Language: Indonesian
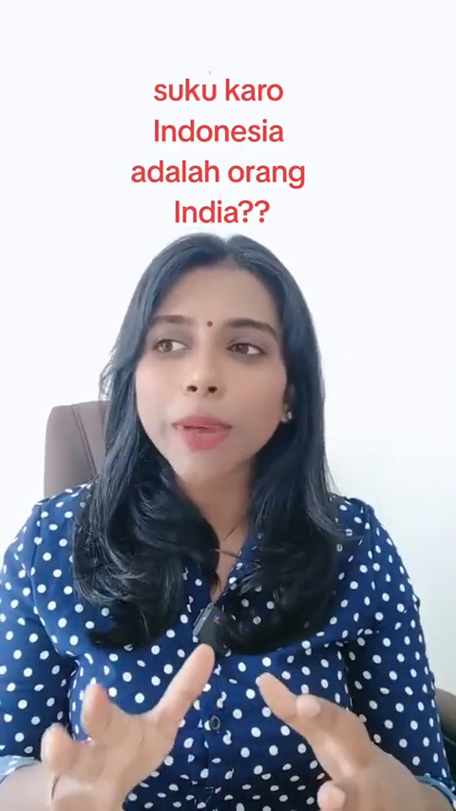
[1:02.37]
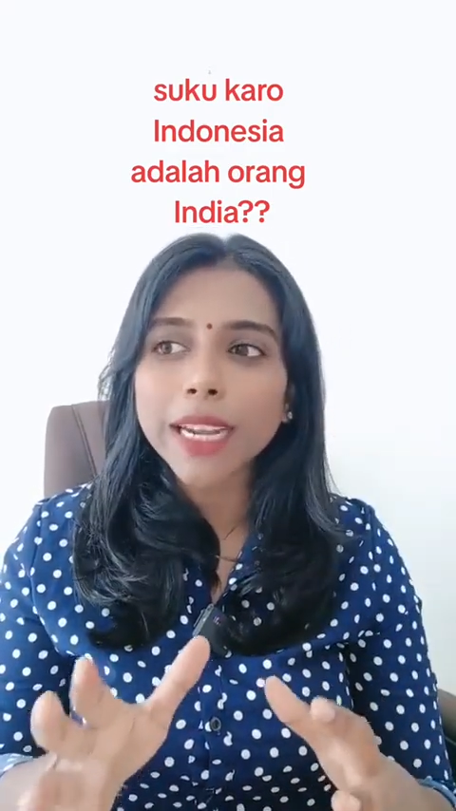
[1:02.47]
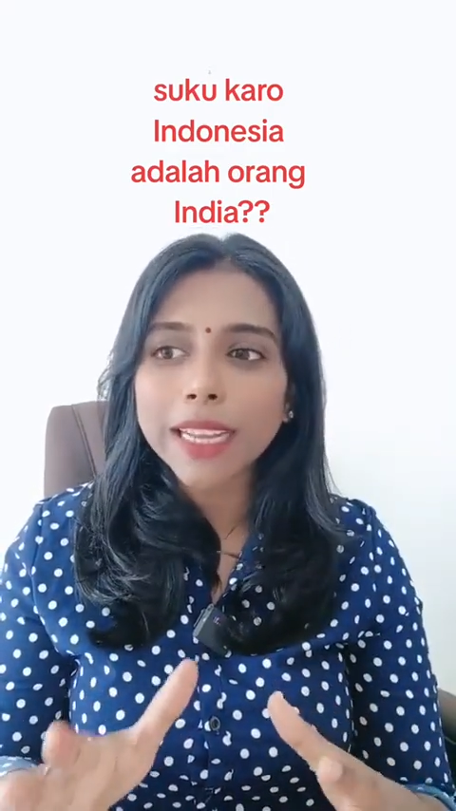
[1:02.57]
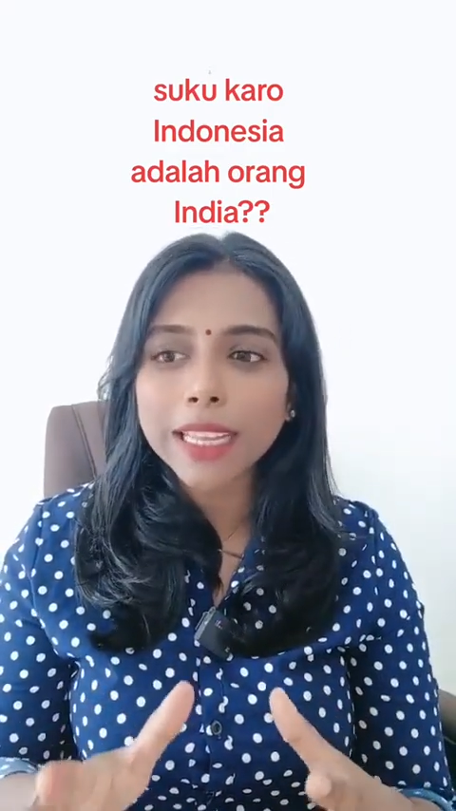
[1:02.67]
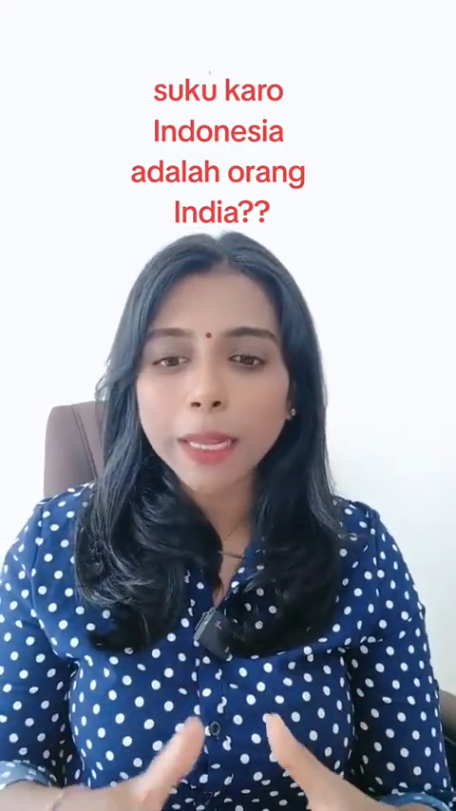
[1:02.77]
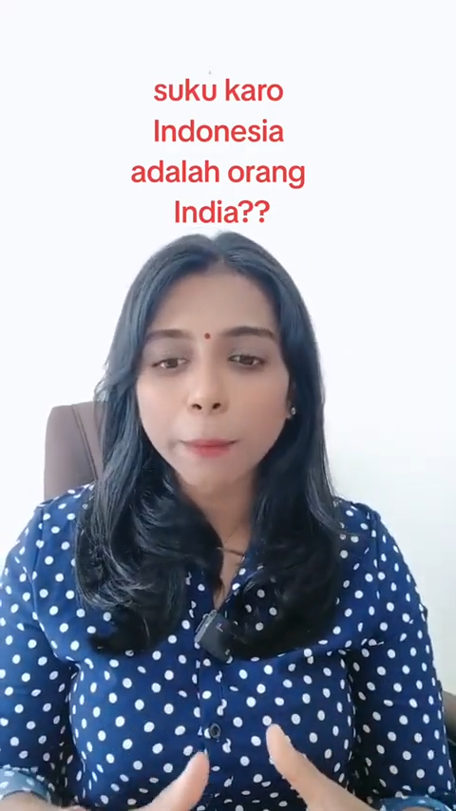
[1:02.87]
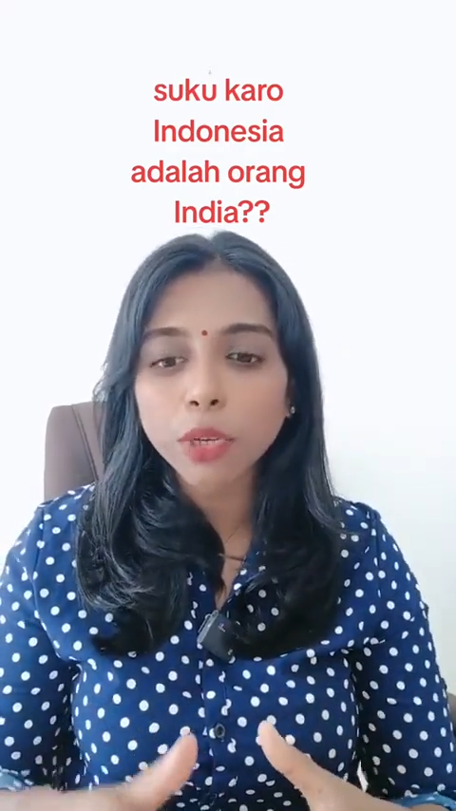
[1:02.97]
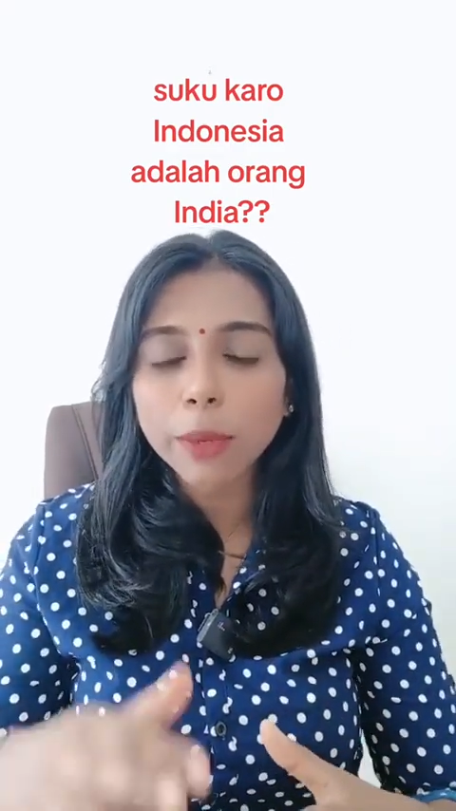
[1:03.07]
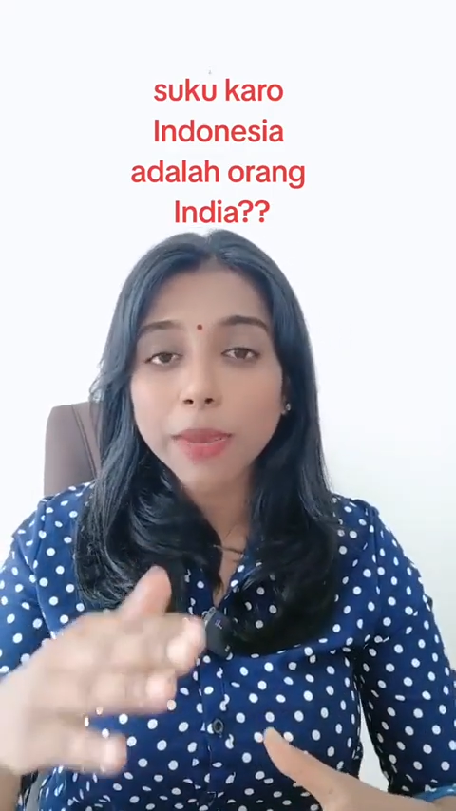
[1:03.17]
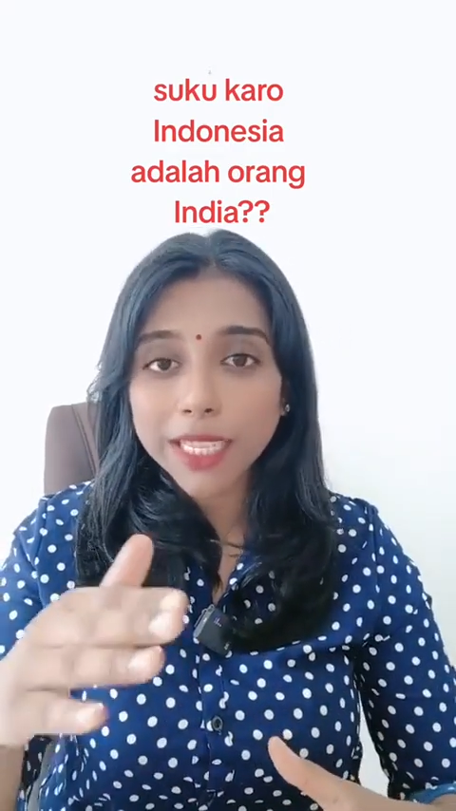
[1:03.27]
marga ini
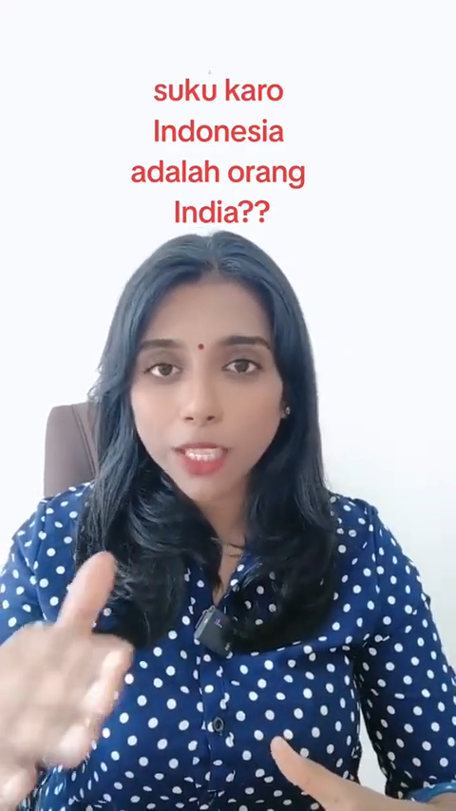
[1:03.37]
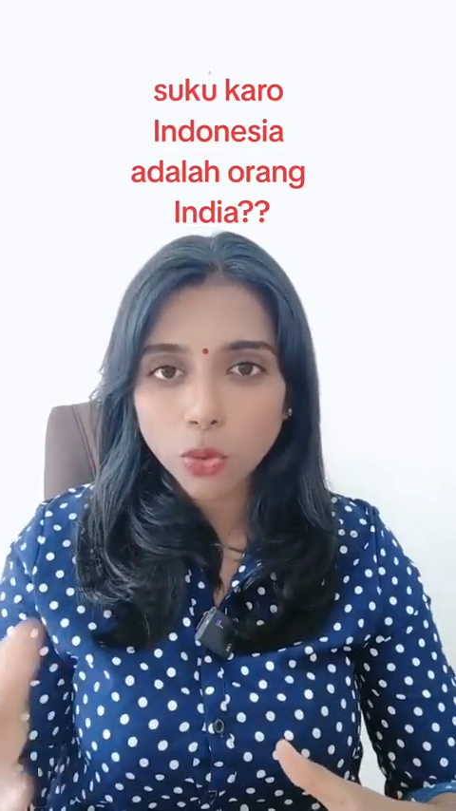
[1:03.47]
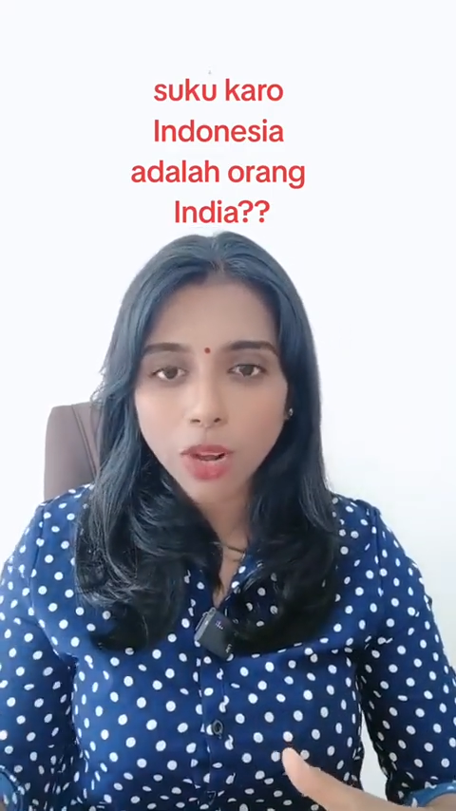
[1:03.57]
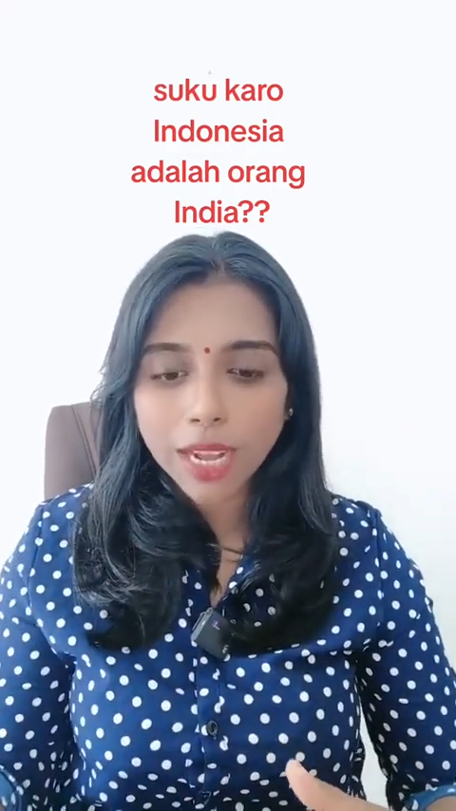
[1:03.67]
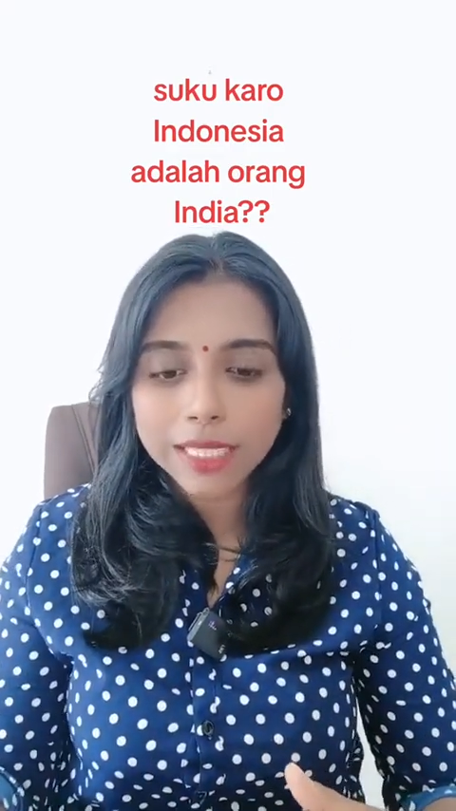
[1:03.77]
pun dibagi dua